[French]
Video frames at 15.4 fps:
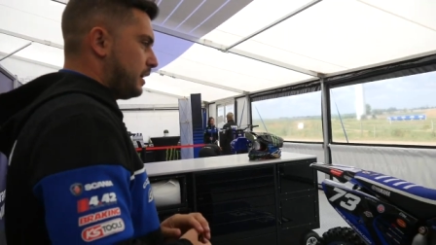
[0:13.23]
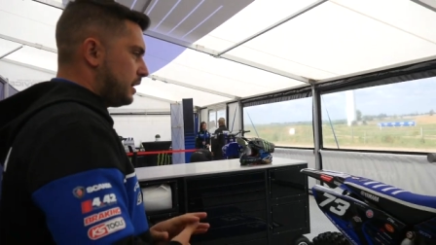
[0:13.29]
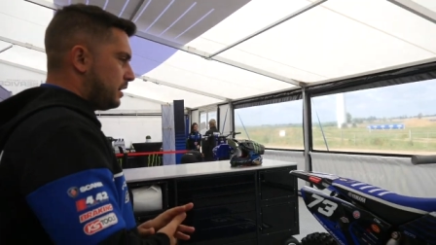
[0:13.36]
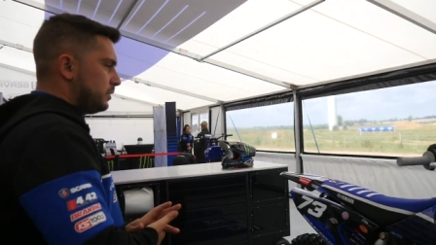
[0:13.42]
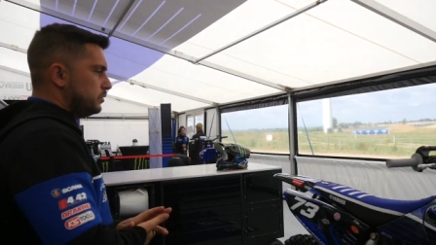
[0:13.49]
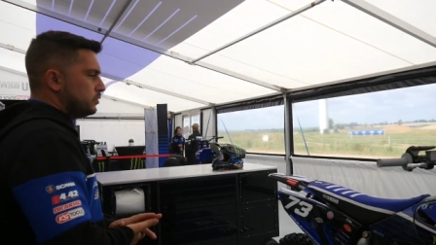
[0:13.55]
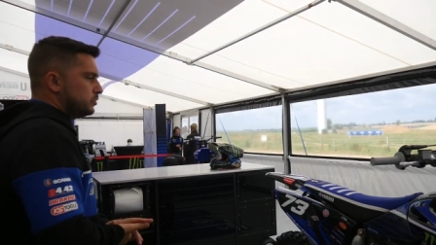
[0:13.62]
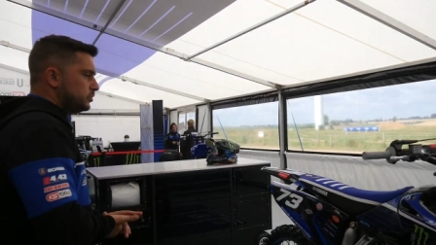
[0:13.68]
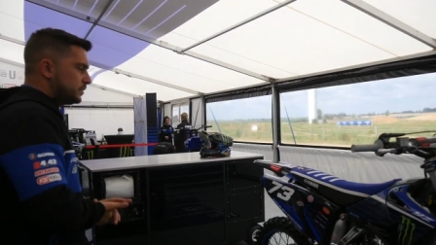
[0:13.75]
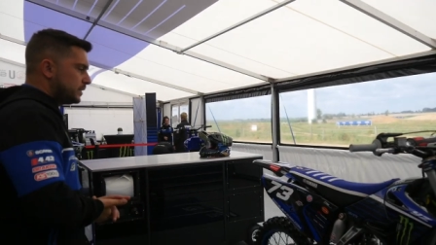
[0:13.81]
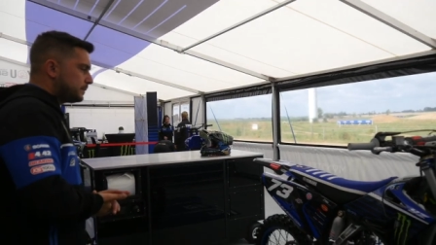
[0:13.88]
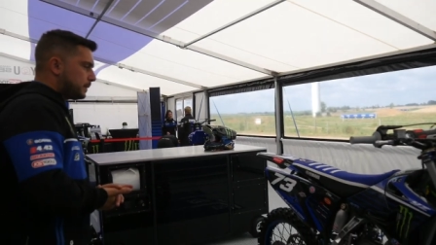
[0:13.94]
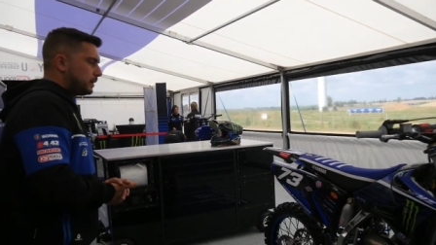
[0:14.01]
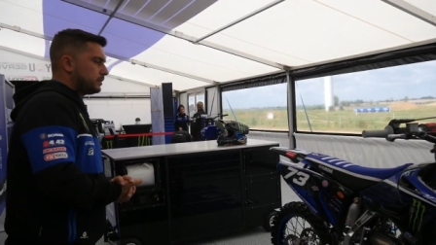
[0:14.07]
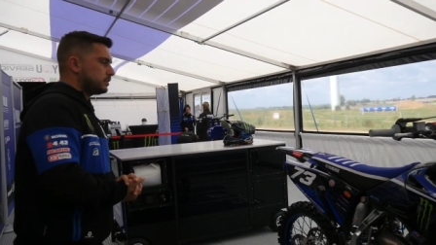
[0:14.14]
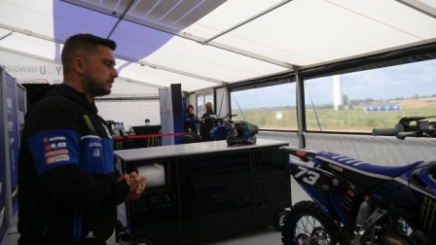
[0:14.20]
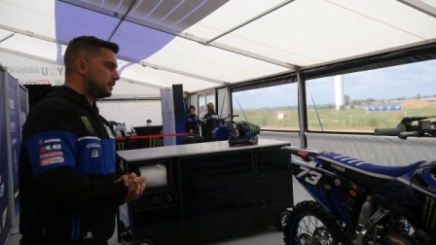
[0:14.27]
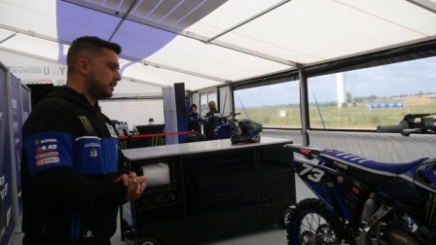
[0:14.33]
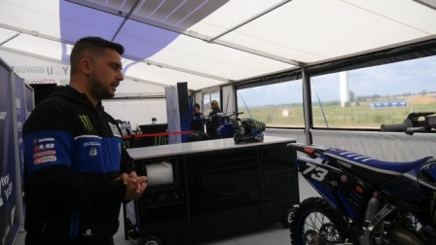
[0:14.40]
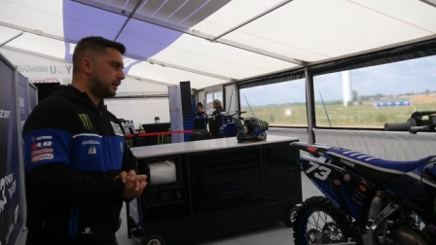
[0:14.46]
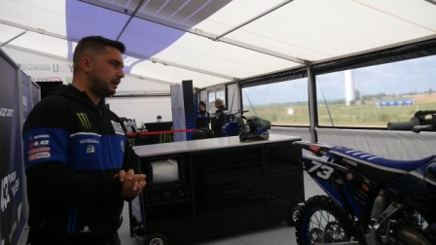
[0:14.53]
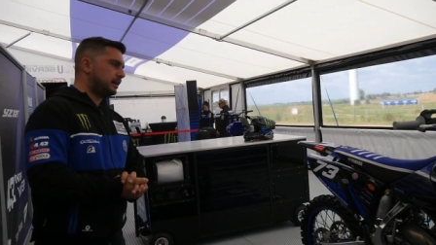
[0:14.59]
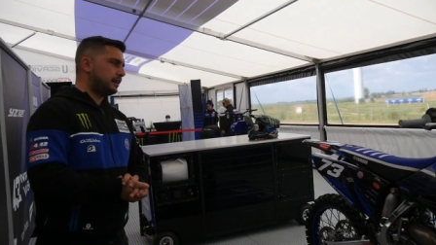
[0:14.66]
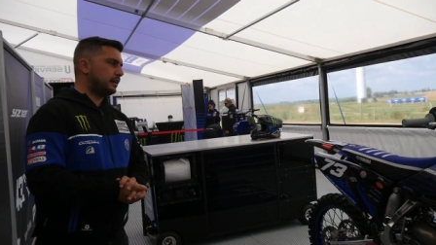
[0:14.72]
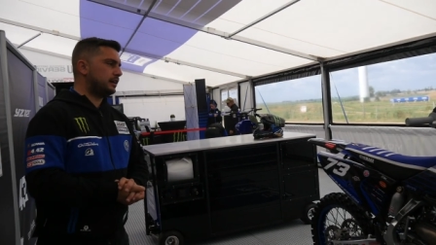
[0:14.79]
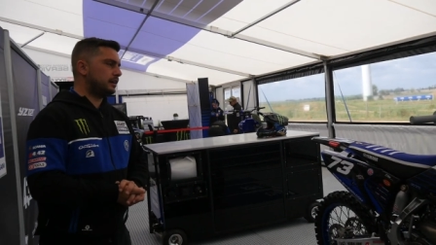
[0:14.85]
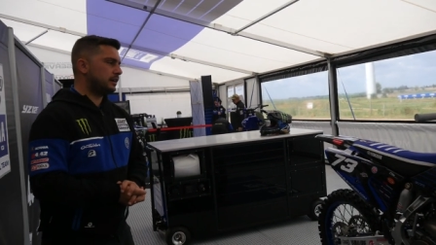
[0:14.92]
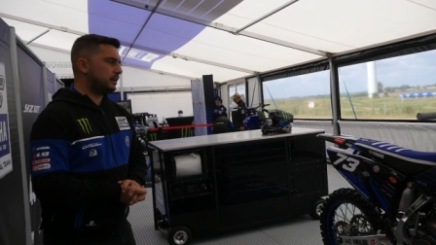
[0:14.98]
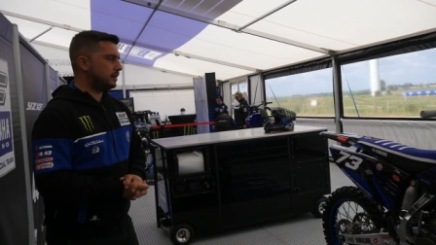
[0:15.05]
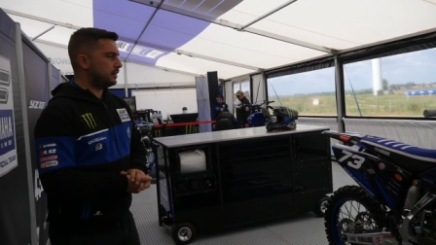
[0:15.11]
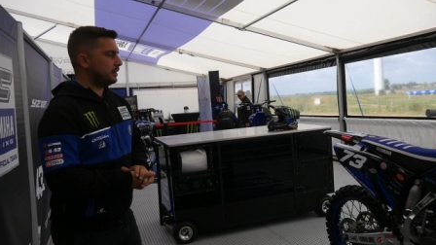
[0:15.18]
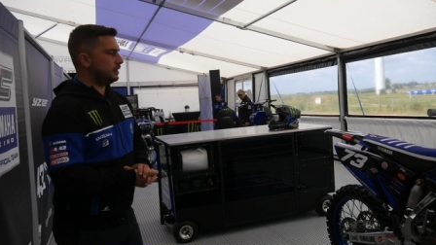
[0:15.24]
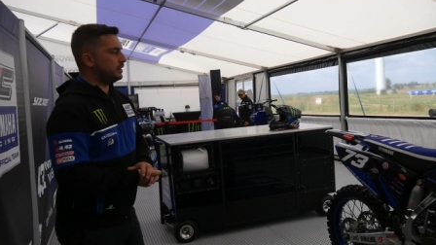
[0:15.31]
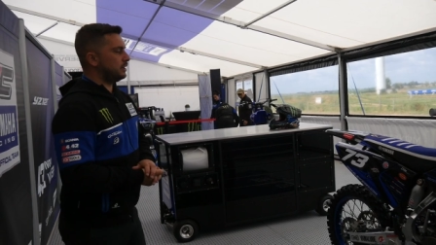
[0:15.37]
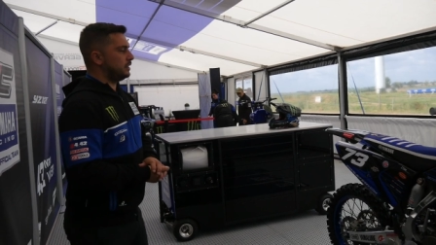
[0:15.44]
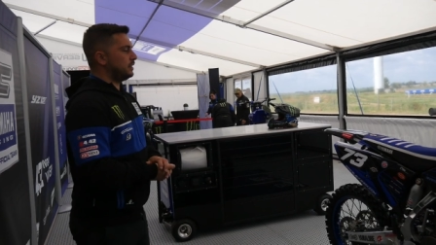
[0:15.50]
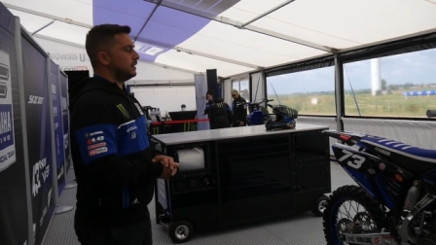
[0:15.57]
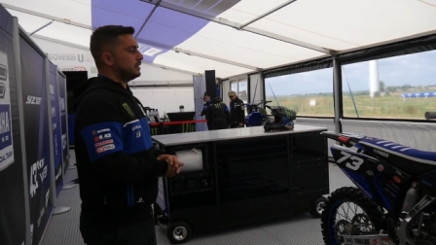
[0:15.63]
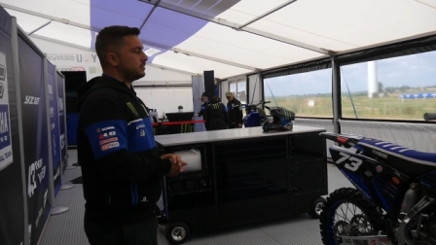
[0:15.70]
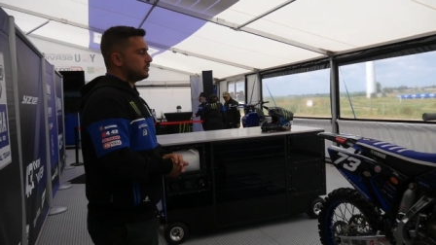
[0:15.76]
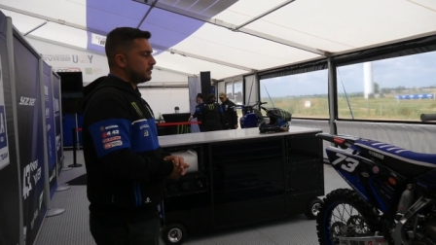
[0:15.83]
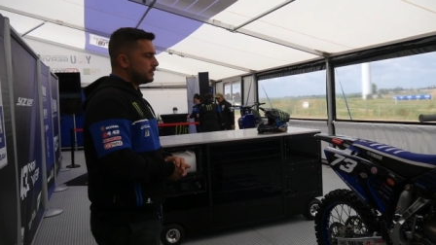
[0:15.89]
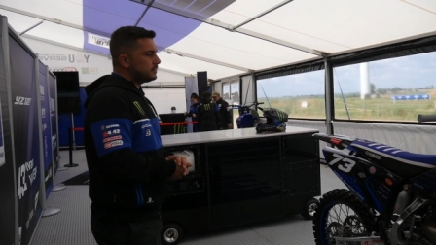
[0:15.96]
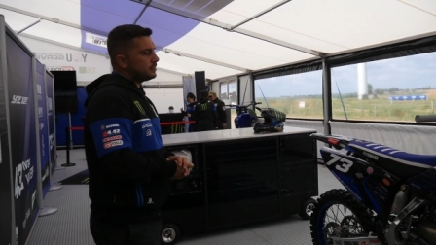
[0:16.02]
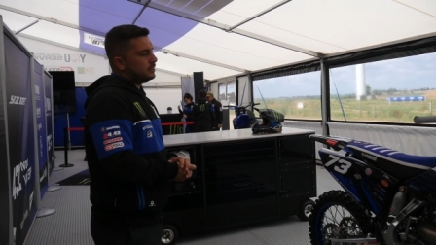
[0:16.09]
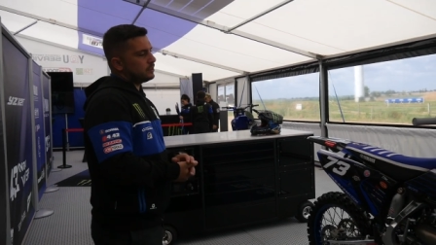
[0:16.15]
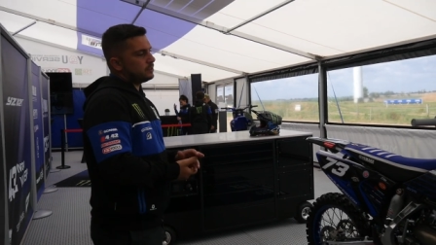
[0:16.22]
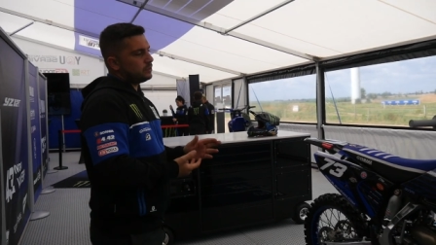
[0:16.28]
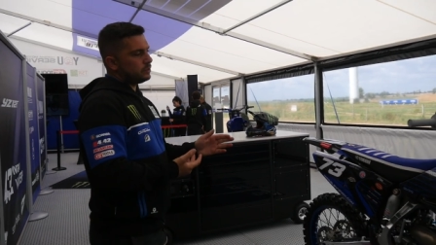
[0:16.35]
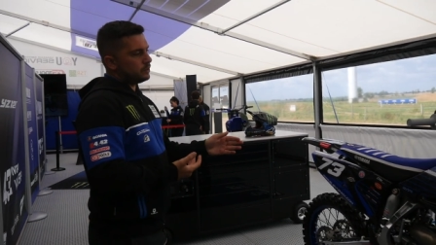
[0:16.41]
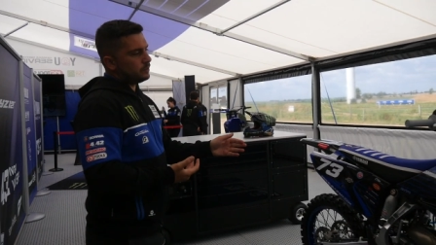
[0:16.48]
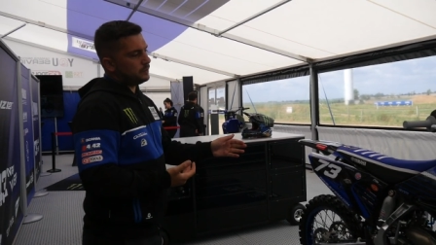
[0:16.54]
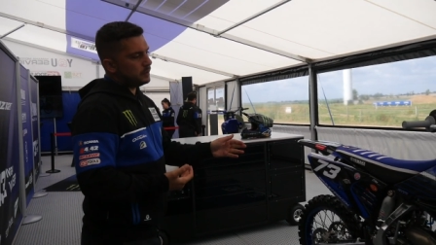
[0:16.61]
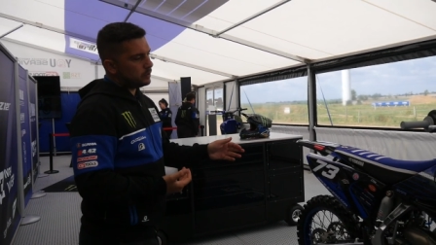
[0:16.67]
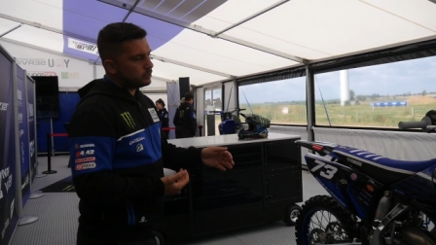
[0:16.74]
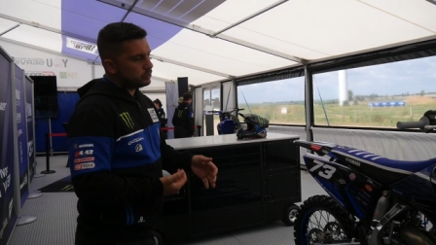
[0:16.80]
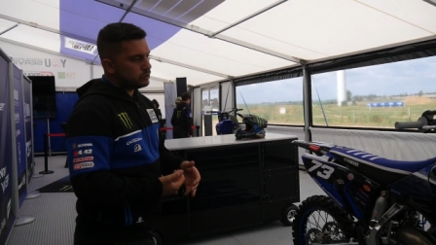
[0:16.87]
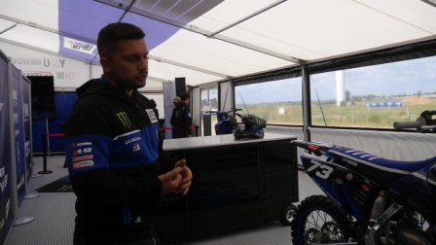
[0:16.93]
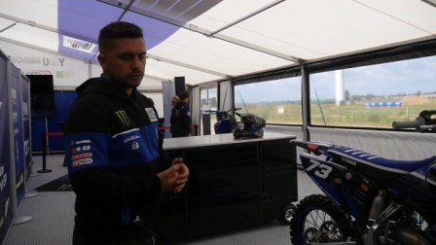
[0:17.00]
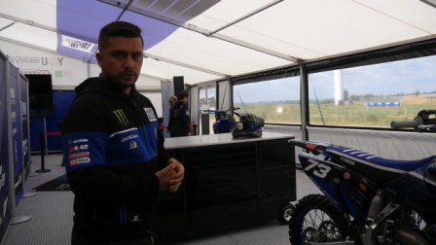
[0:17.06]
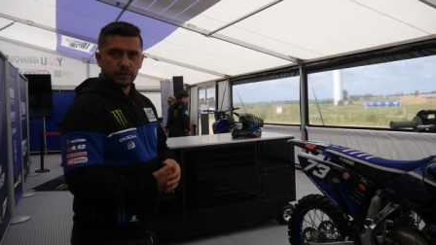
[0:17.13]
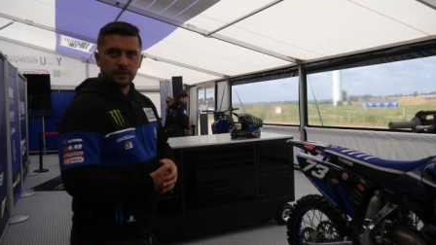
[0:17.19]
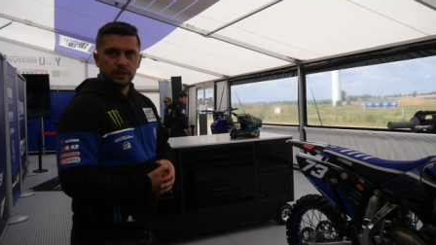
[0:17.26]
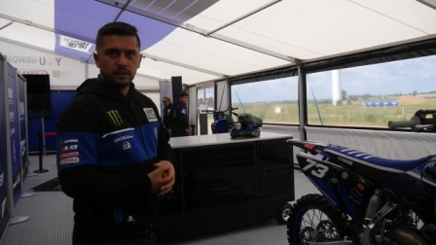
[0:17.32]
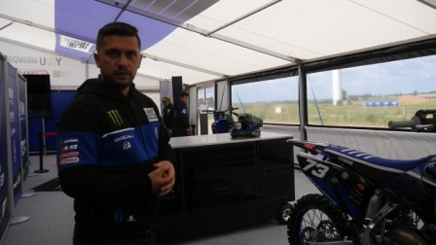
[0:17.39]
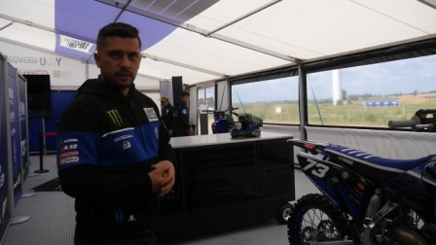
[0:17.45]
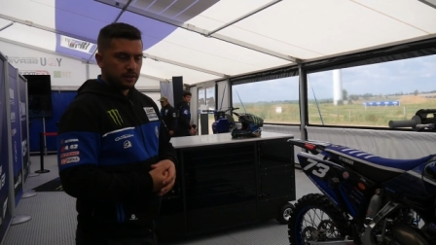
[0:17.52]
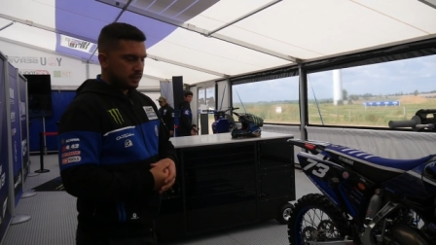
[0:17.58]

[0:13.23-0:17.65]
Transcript: Alors du coup, je vais te présenter la, 125 de Ferruccio Zanchi.